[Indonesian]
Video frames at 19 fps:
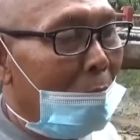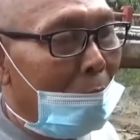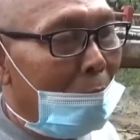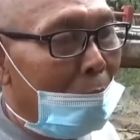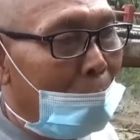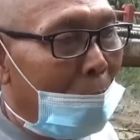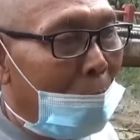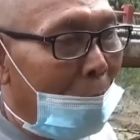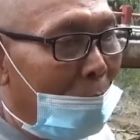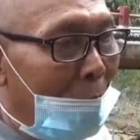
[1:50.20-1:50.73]

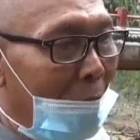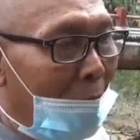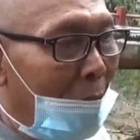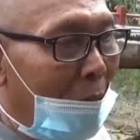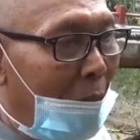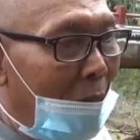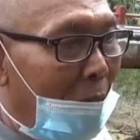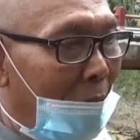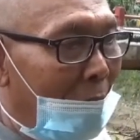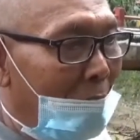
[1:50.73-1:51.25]

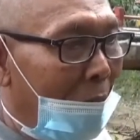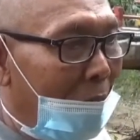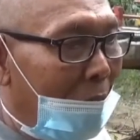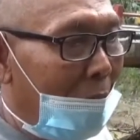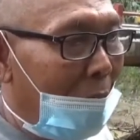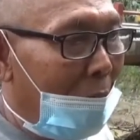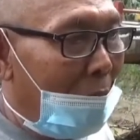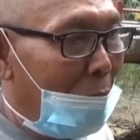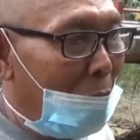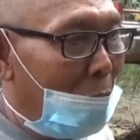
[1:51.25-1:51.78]
permintaan warga
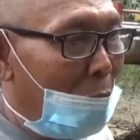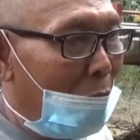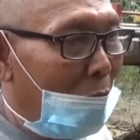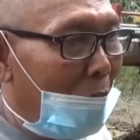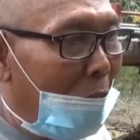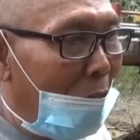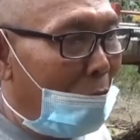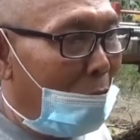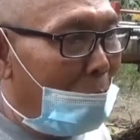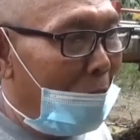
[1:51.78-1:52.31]
itu
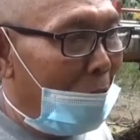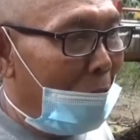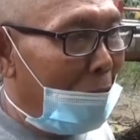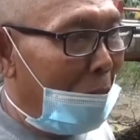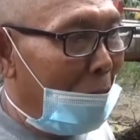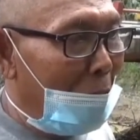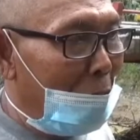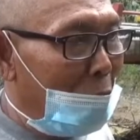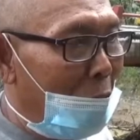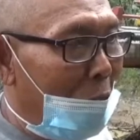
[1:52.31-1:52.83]
kalau bisa
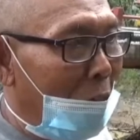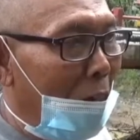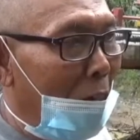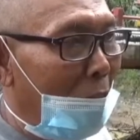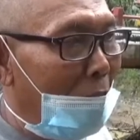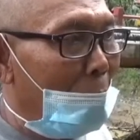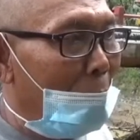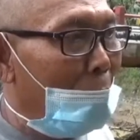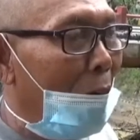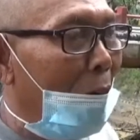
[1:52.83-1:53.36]
itu ganti
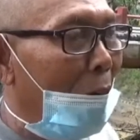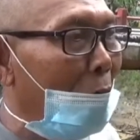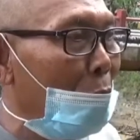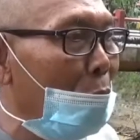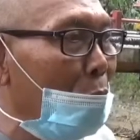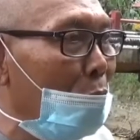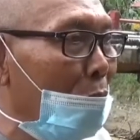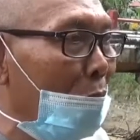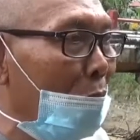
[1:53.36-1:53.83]
baru.